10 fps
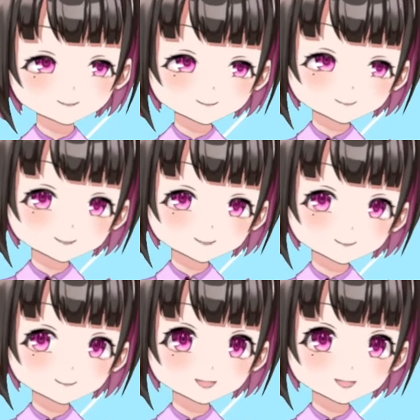子も、
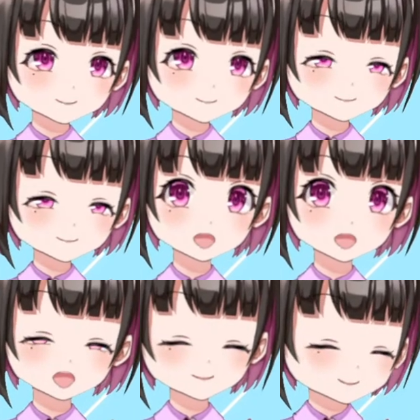
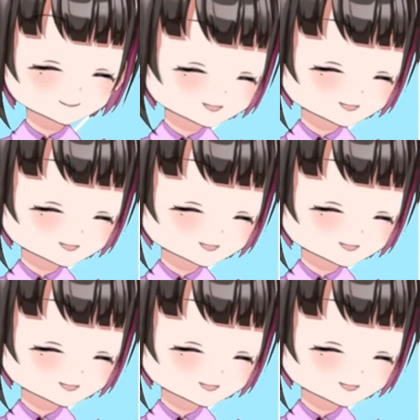全部、